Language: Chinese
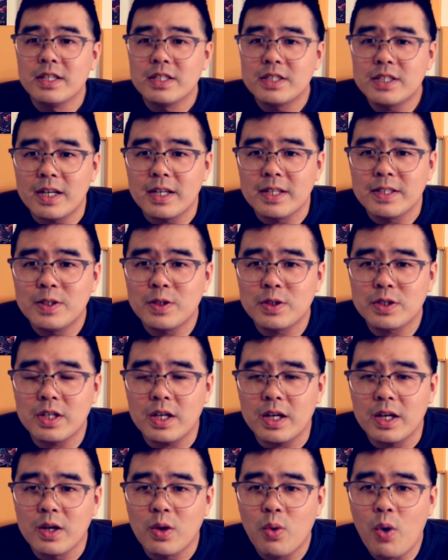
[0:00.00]
这就
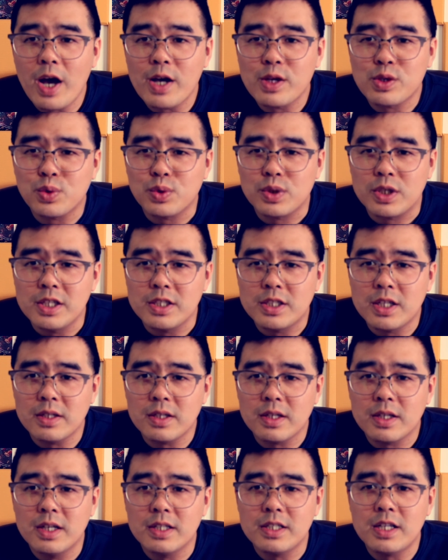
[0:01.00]
是快速提
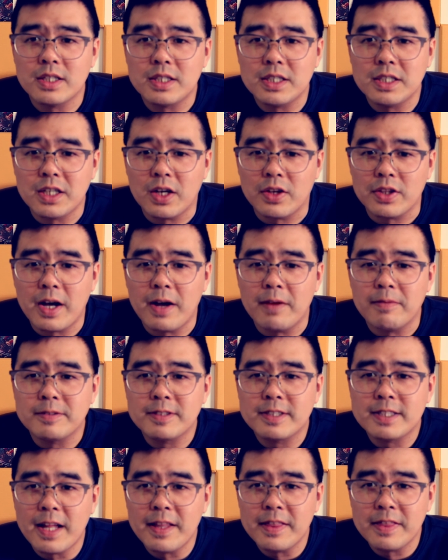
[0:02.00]
升歌唱技巧的
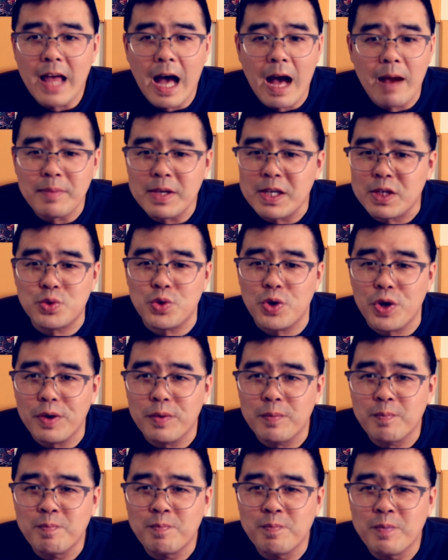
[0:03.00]
三大秘诀。
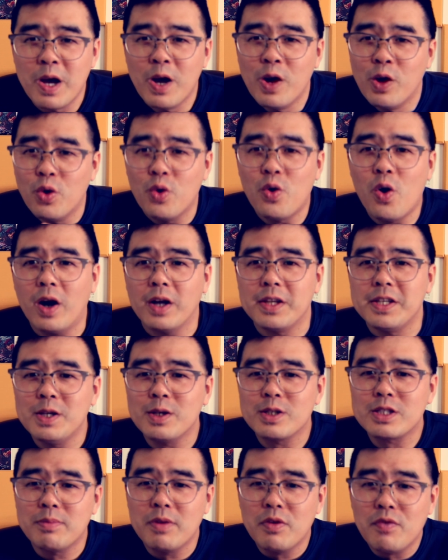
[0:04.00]
如果你
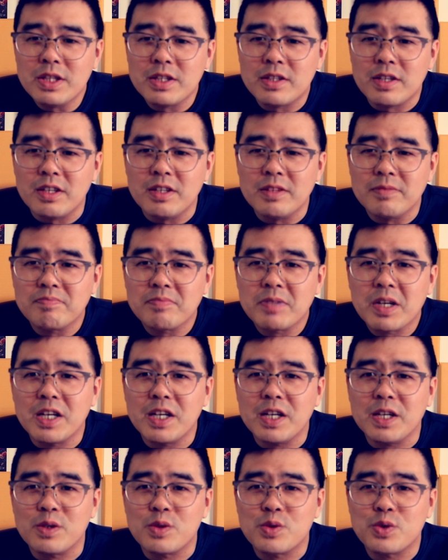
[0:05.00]
有什么问题，可
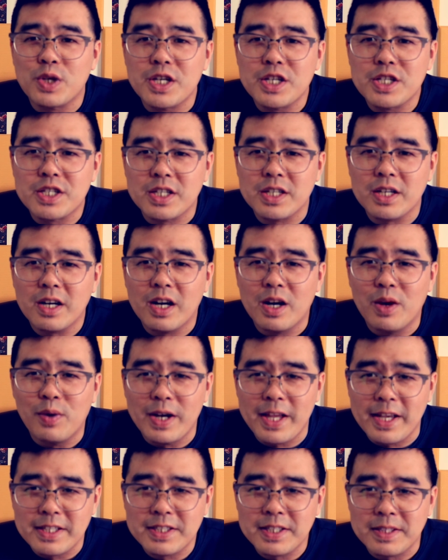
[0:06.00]
以随时和我
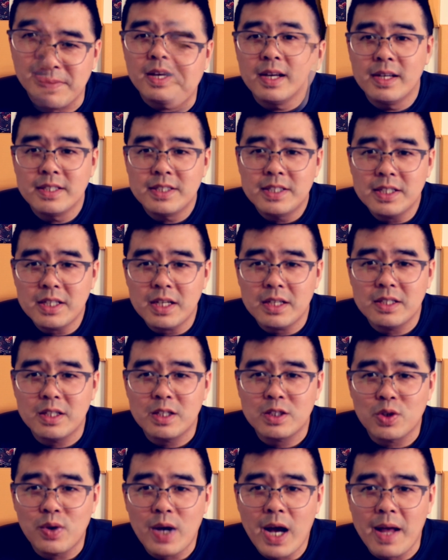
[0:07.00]
联系。谢谢你
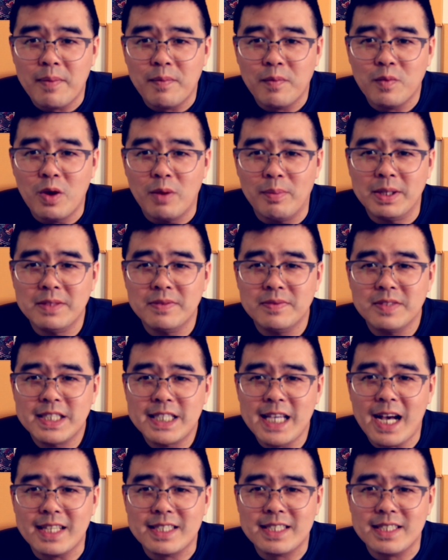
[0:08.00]
的收看，我们
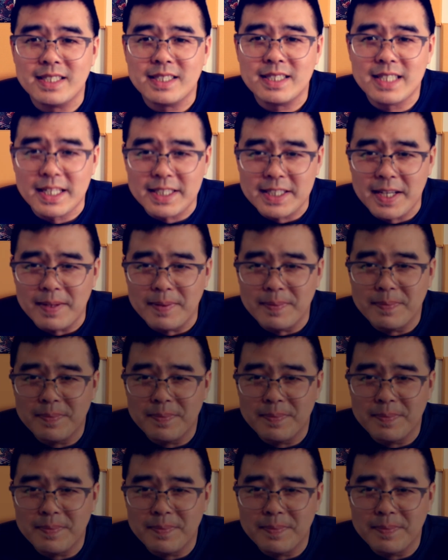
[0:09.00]
下期再见。